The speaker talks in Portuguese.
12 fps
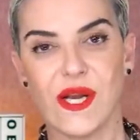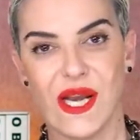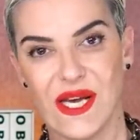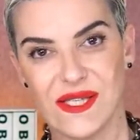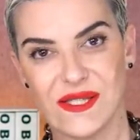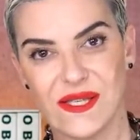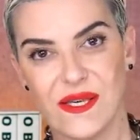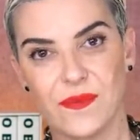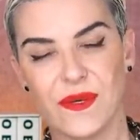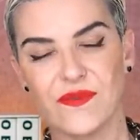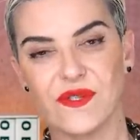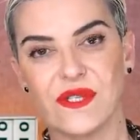clássica
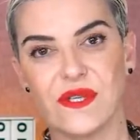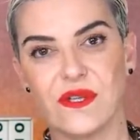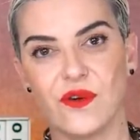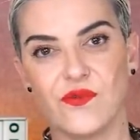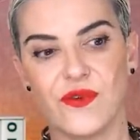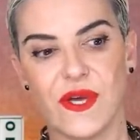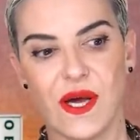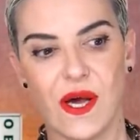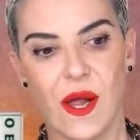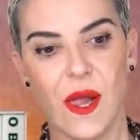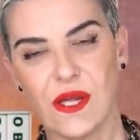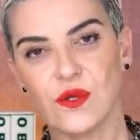para você não
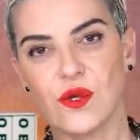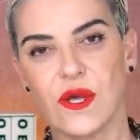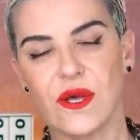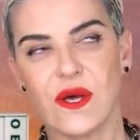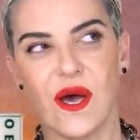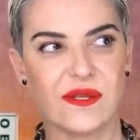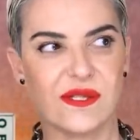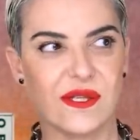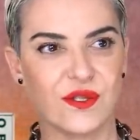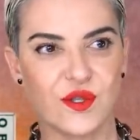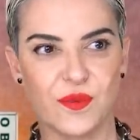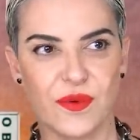ficar tendo que,
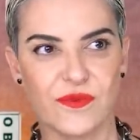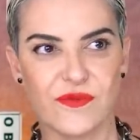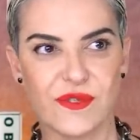assim, tipo,